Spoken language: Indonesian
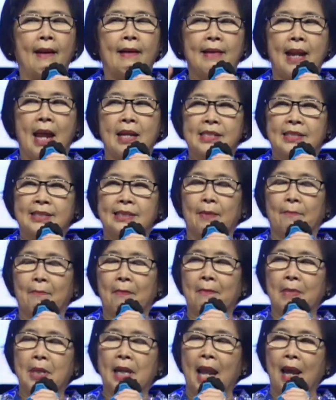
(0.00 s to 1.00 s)
Dan
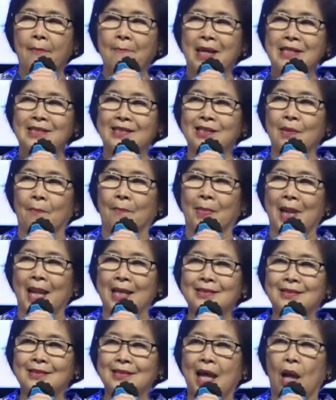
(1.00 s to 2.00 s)
selama
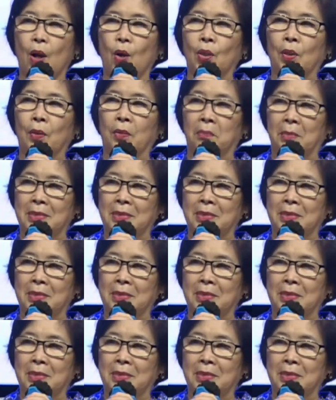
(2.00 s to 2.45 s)
11 tahun